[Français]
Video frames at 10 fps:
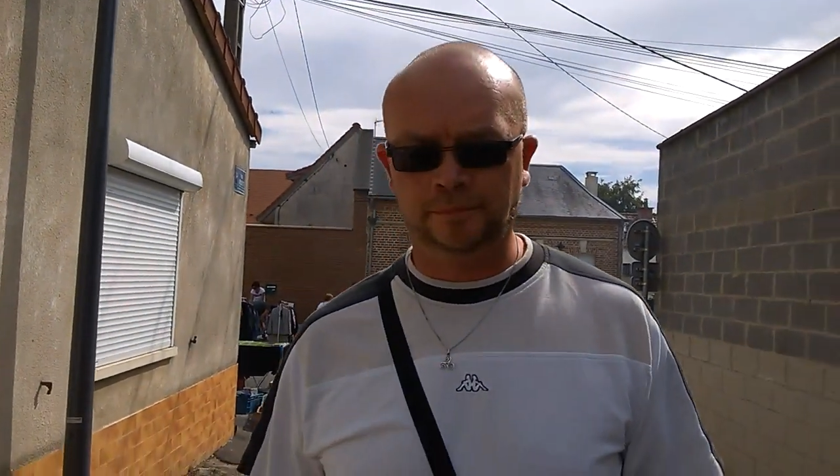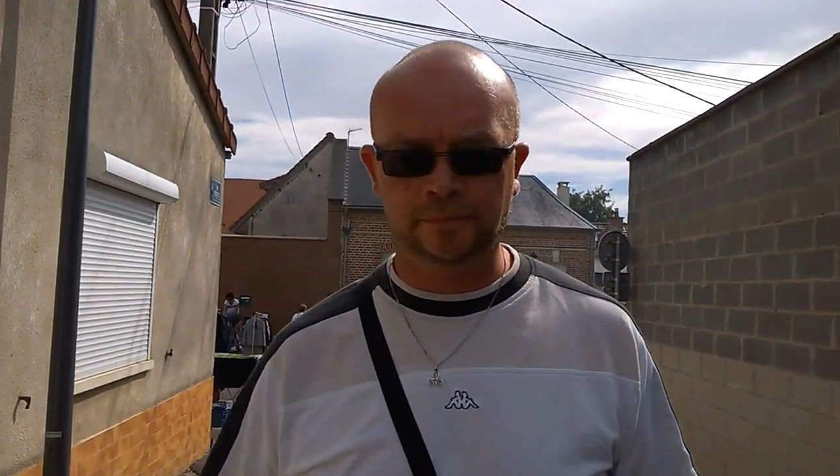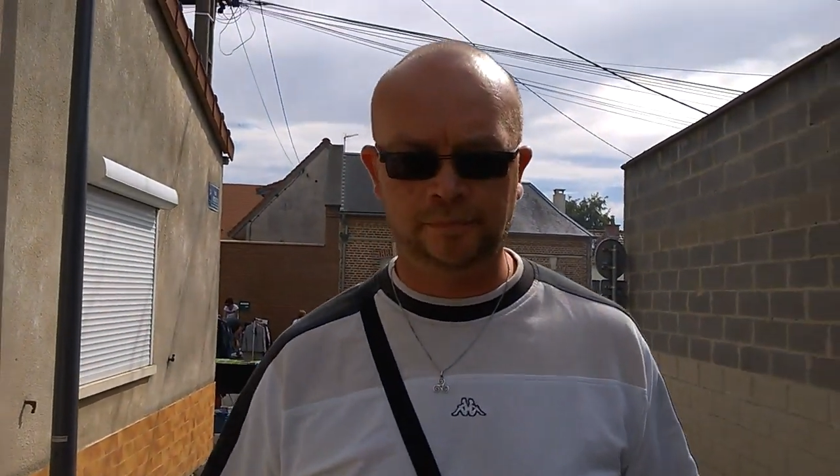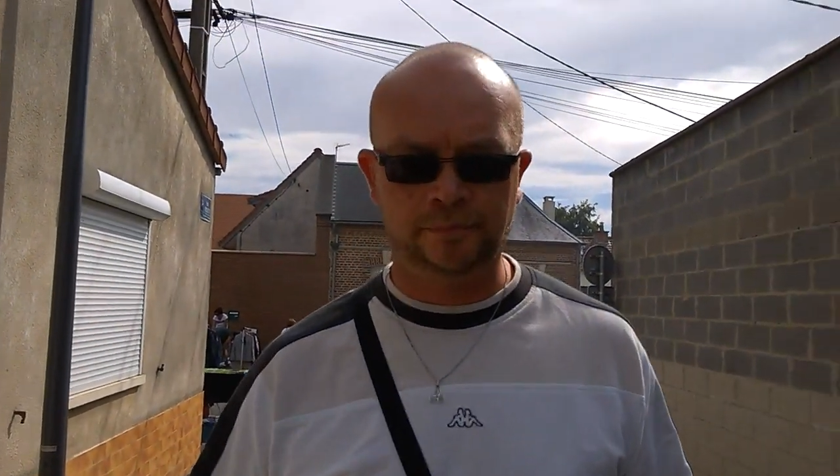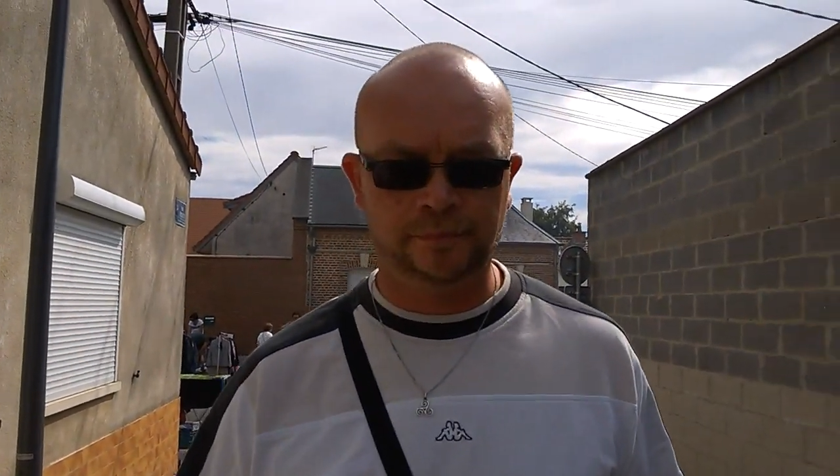à
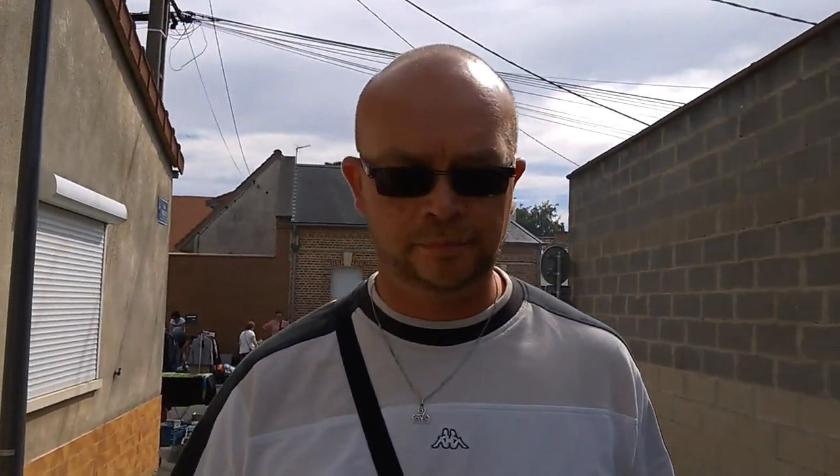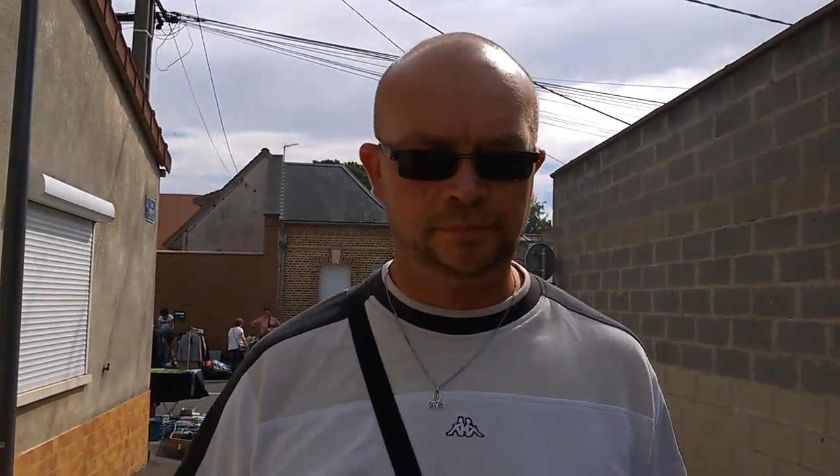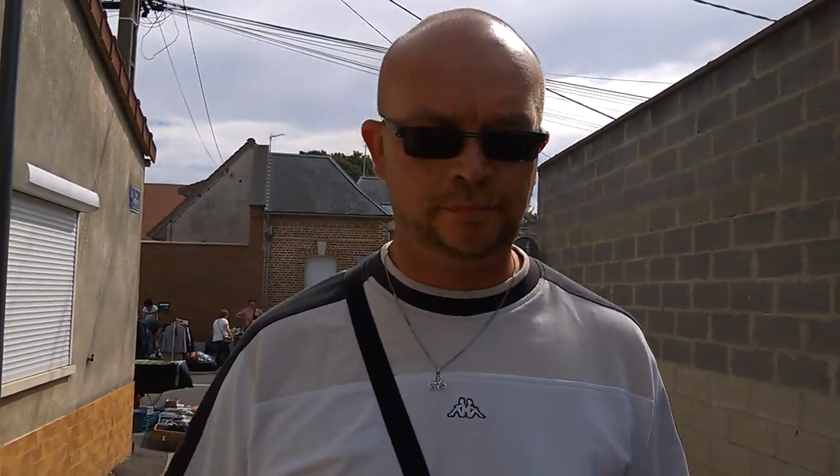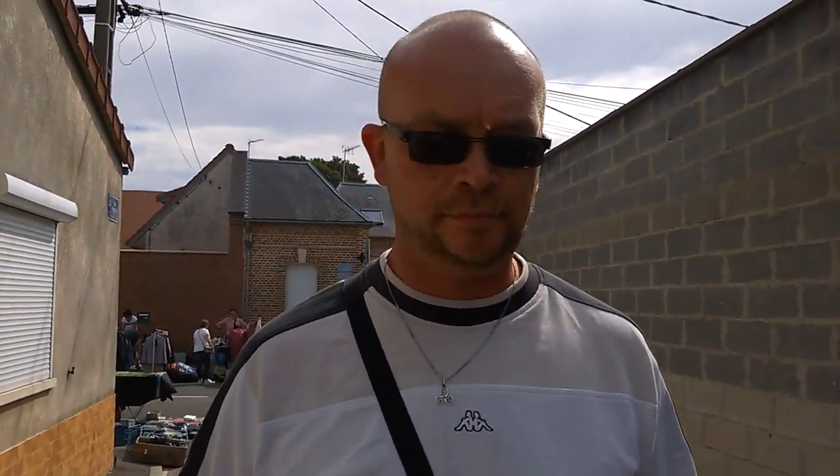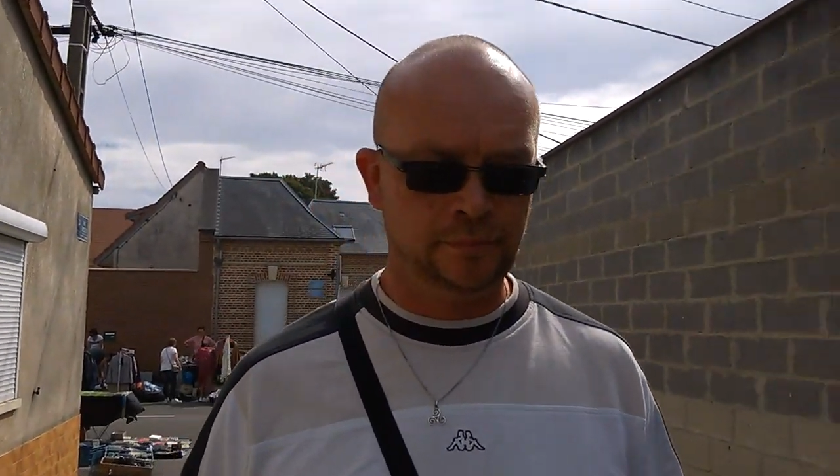côté de où
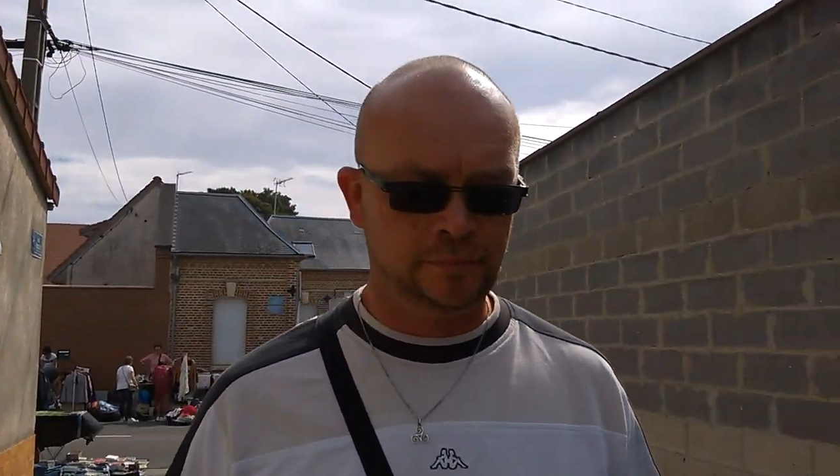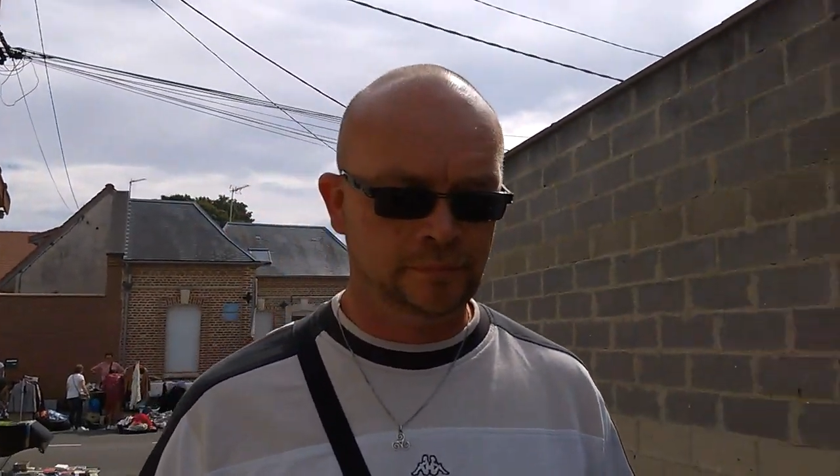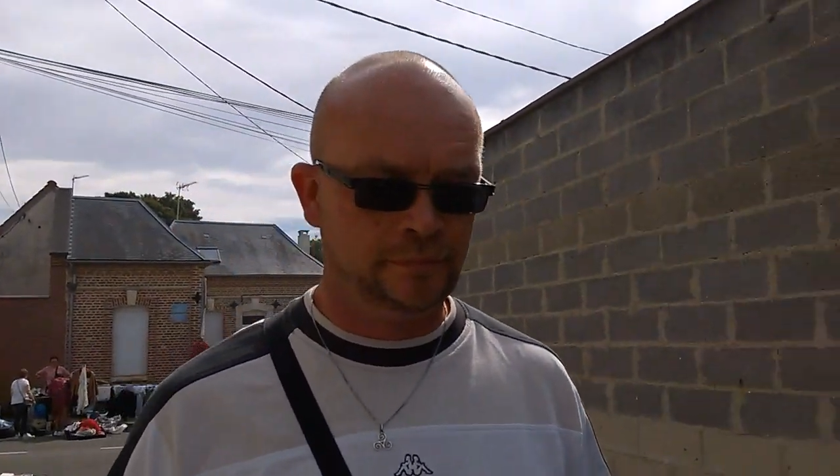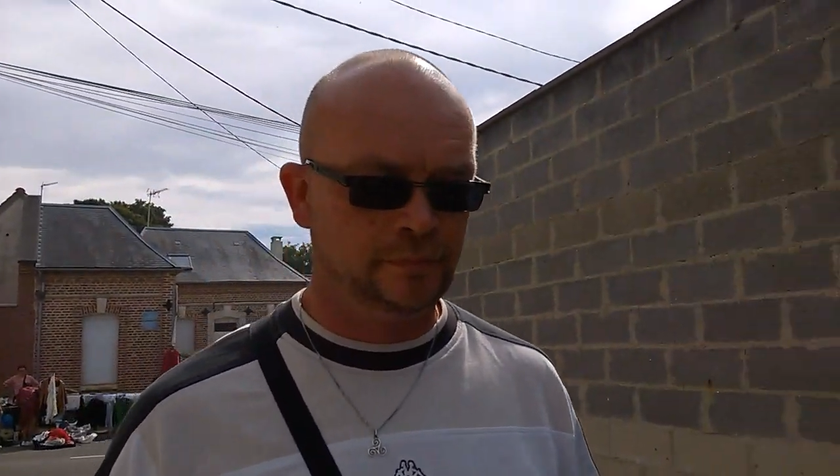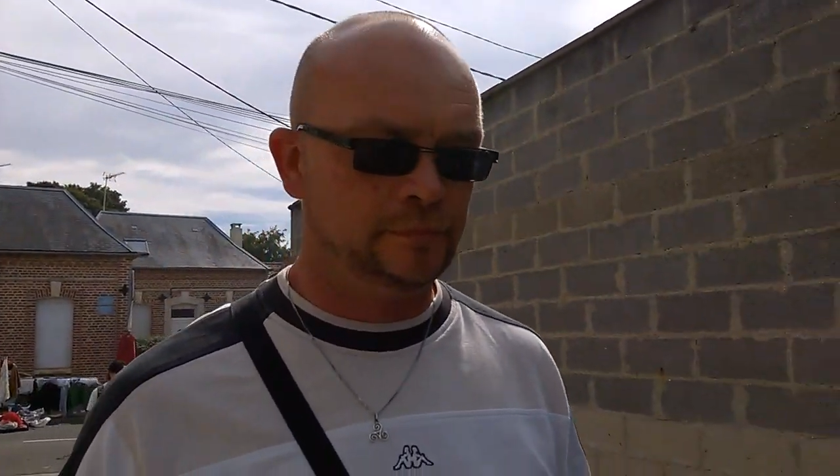Le
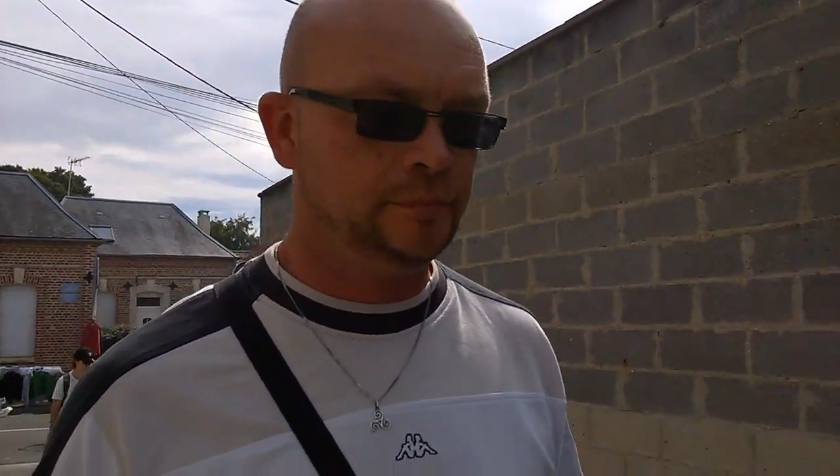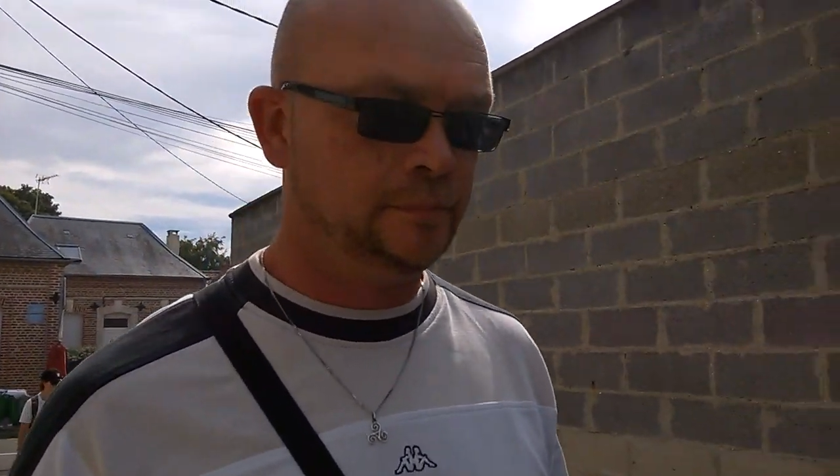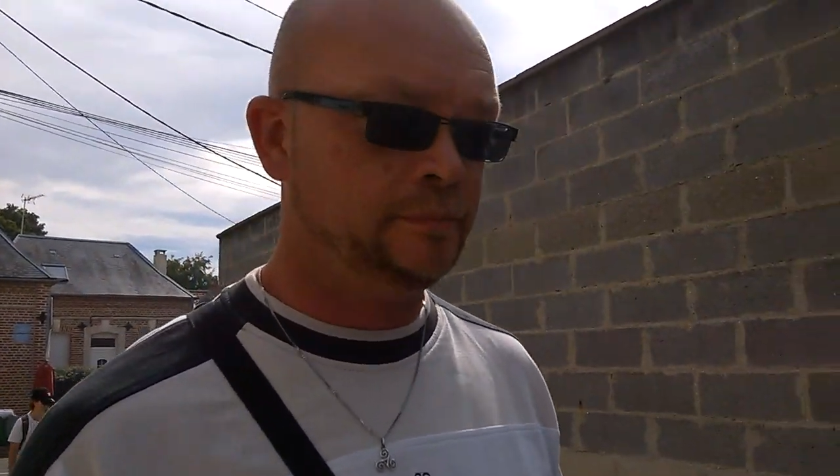plus près